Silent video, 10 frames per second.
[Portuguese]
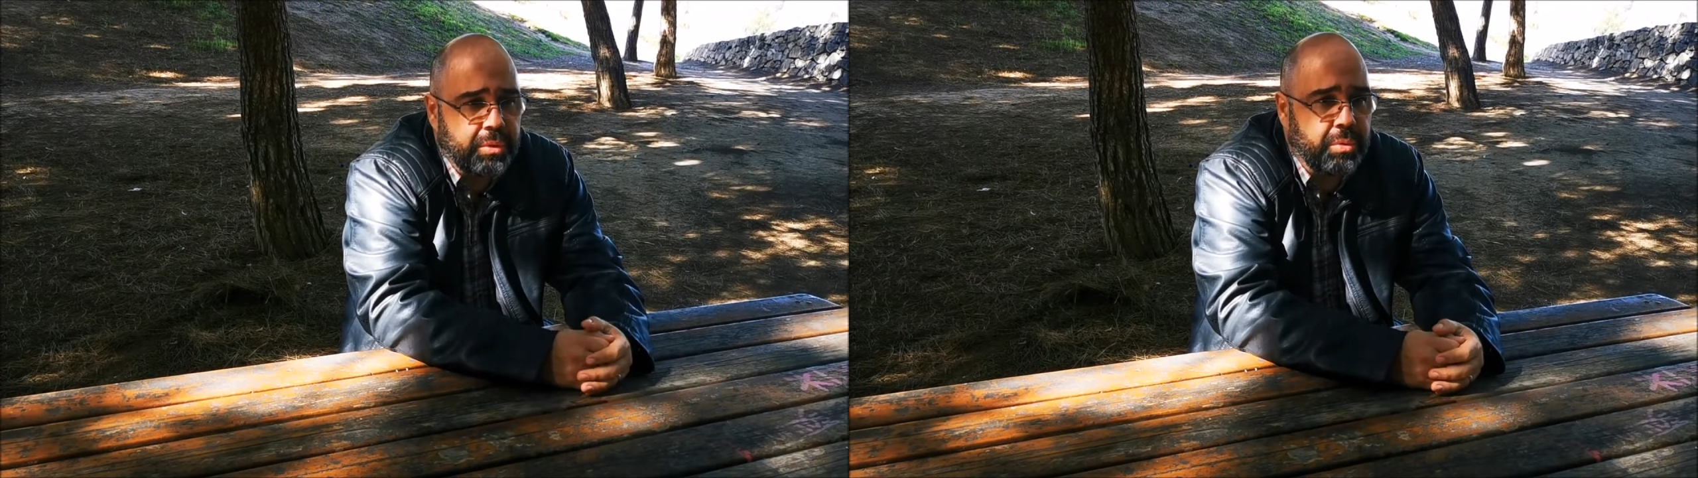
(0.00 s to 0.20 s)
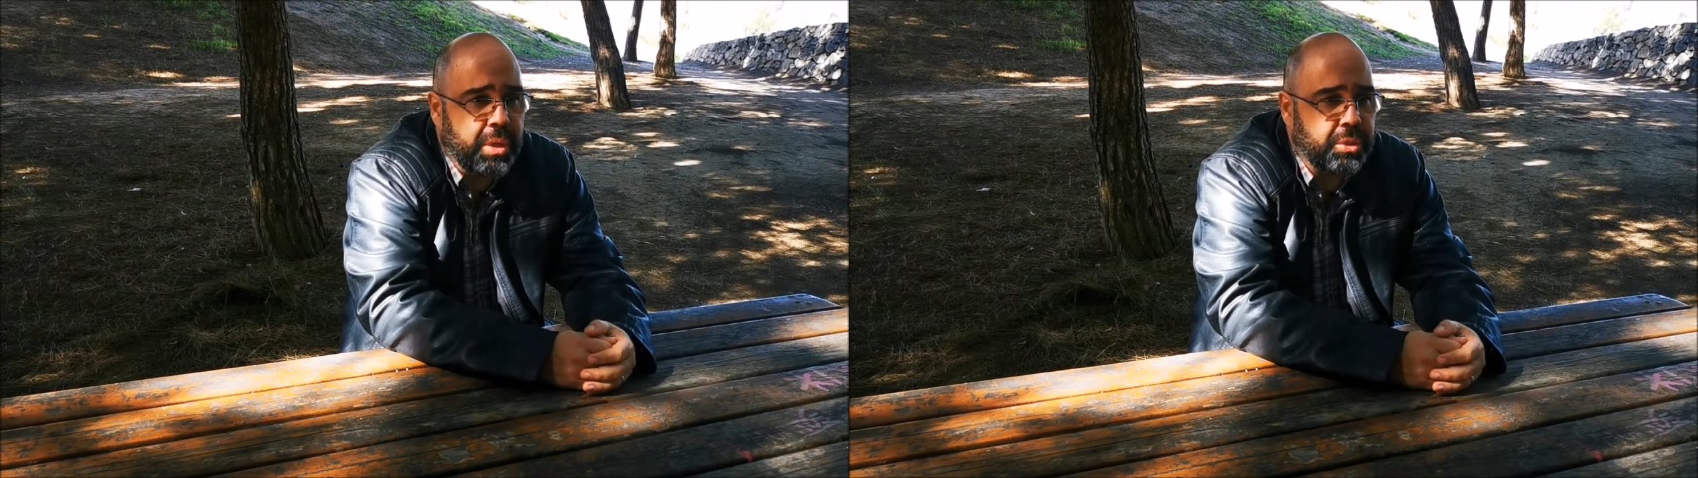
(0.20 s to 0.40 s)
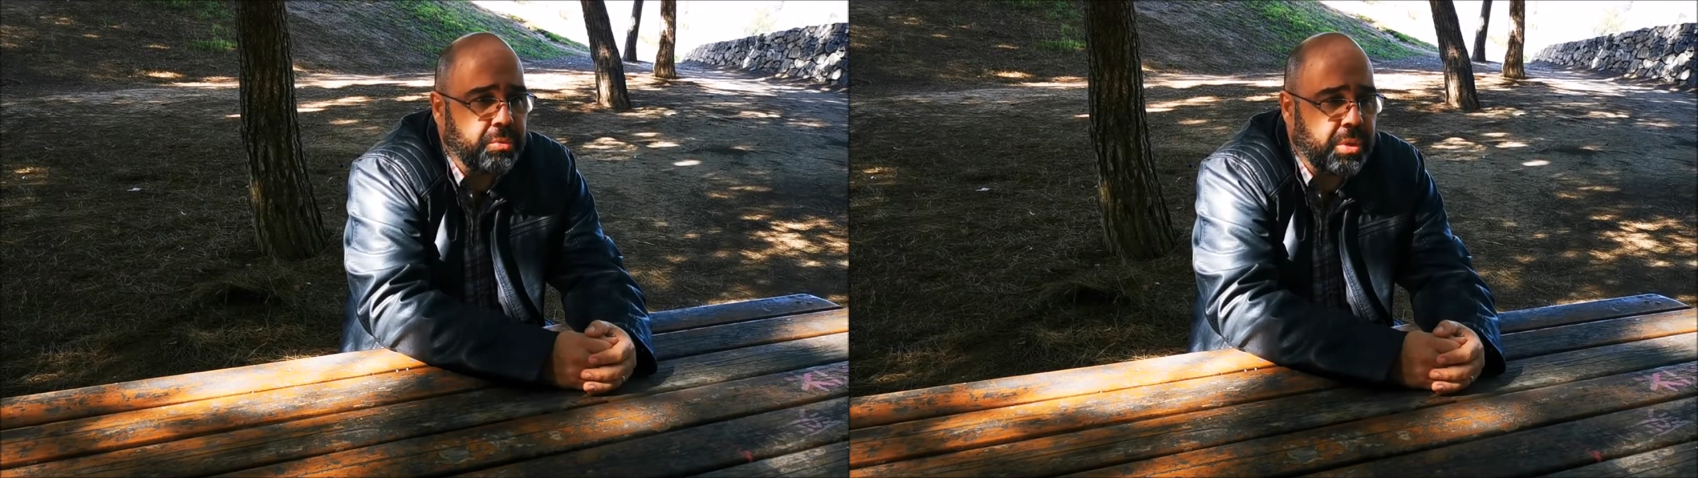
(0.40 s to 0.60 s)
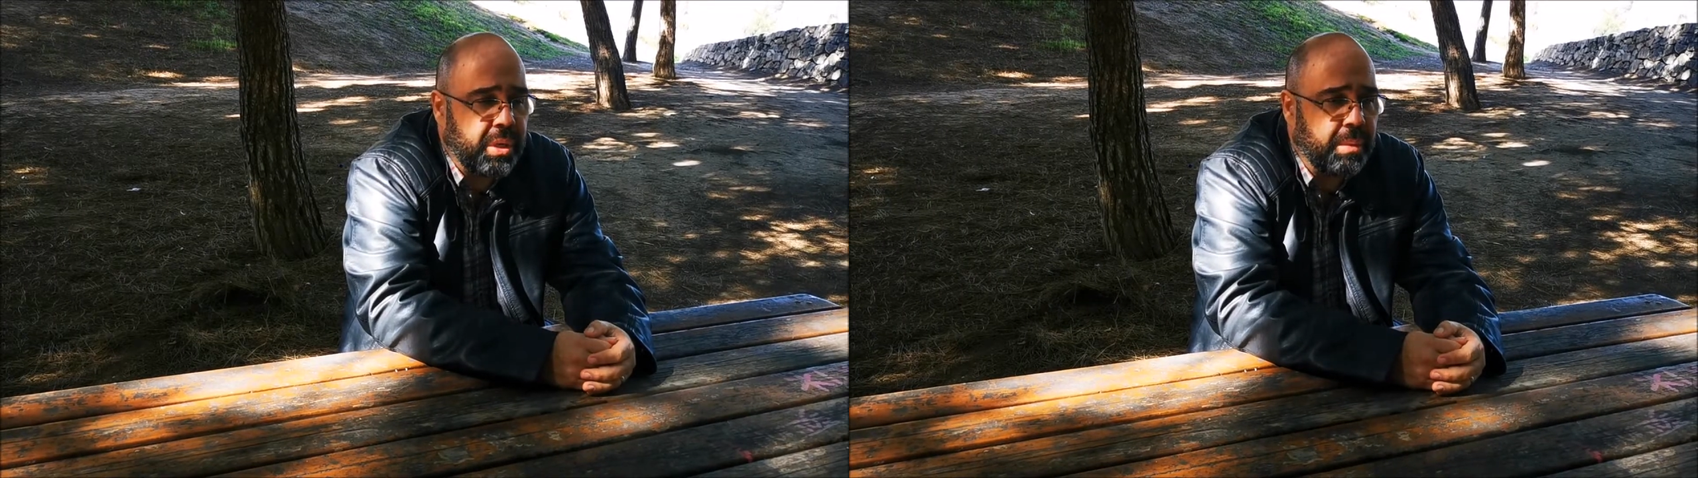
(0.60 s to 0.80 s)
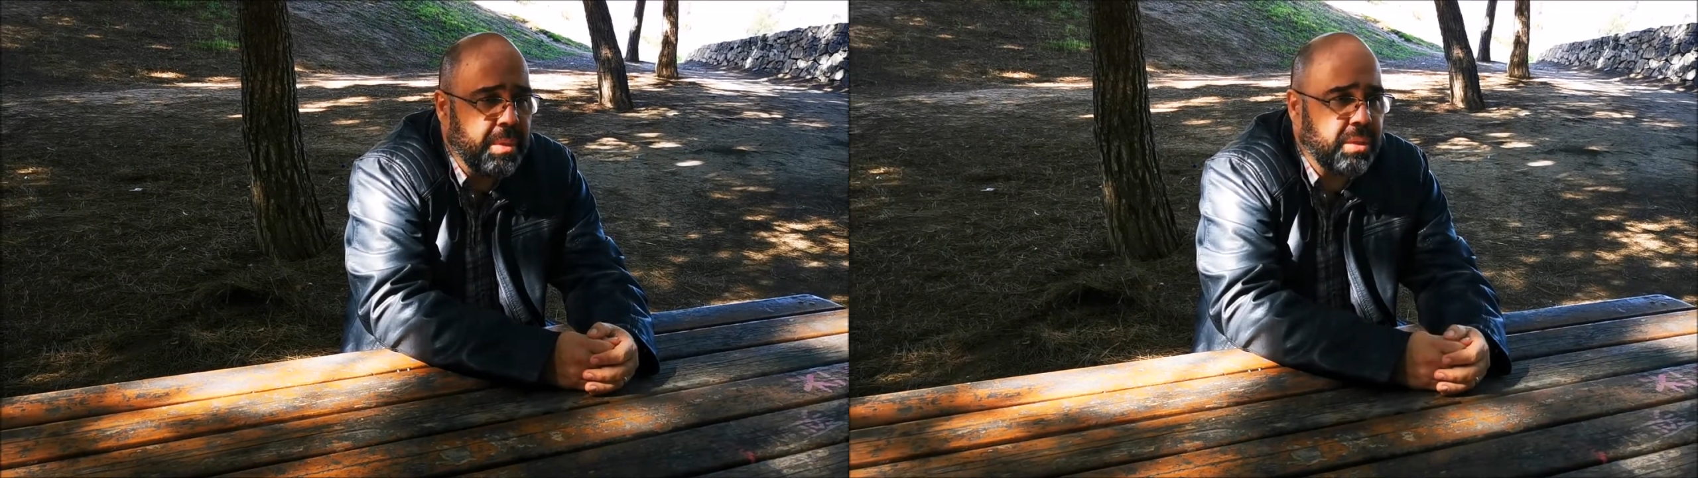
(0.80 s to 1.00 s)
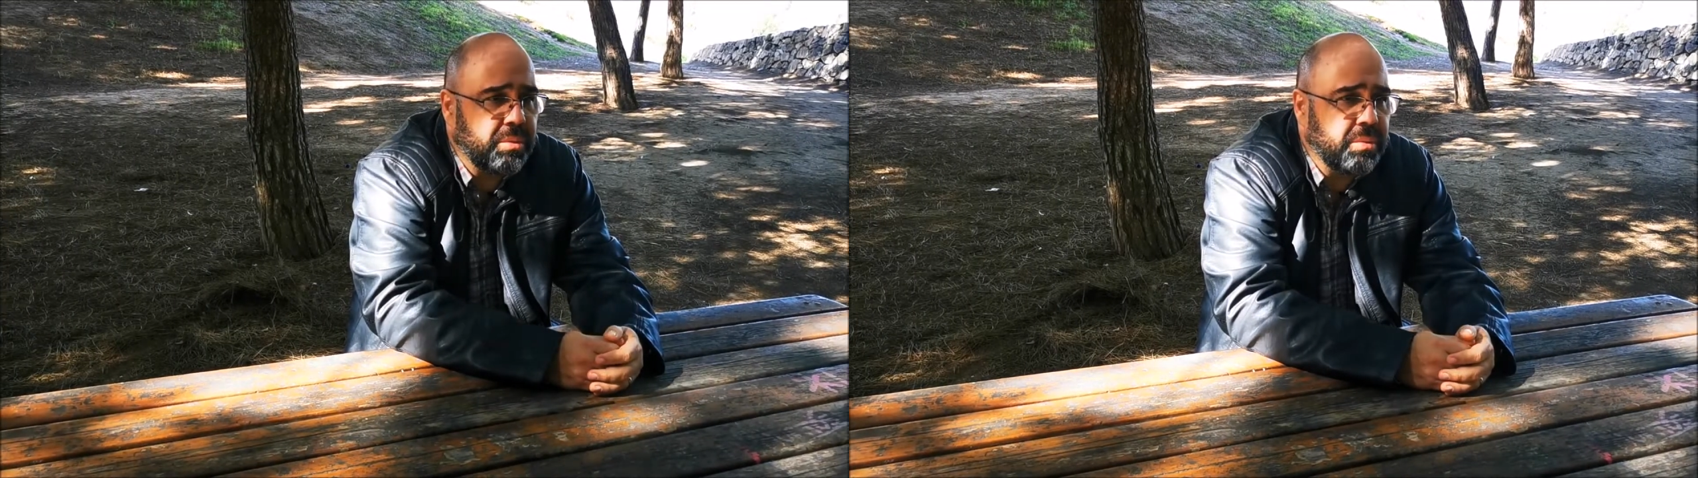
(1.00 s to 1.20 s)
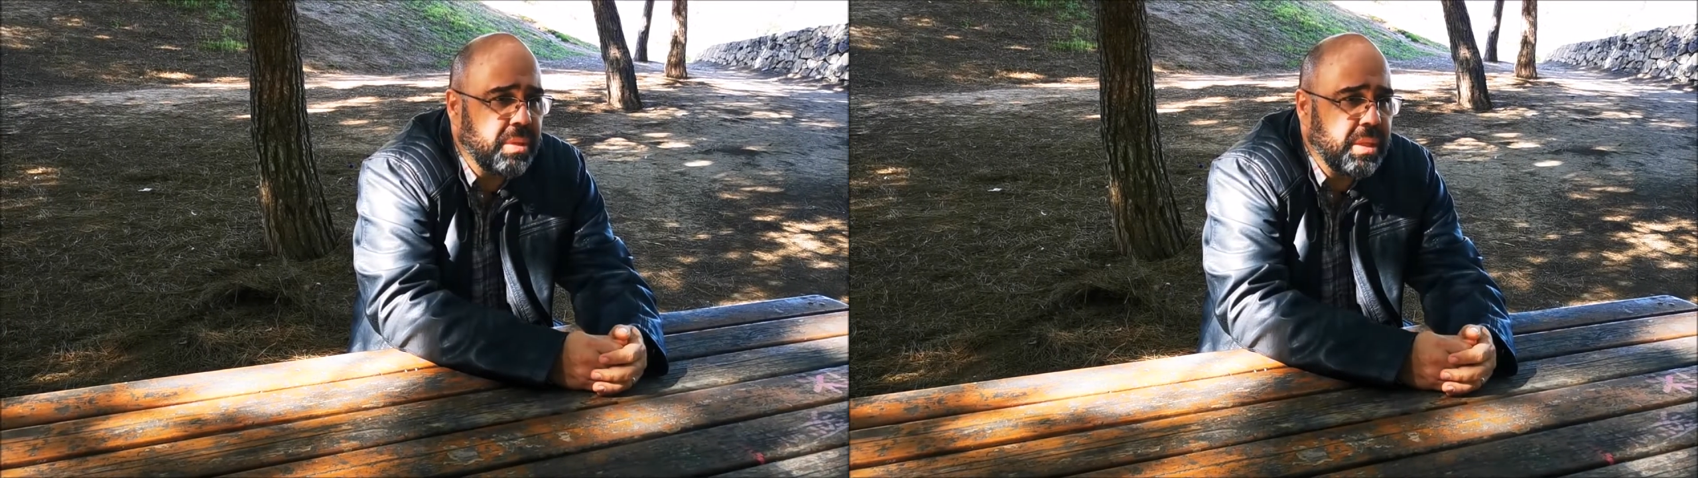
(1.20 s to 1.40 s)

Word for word: durante um treinamento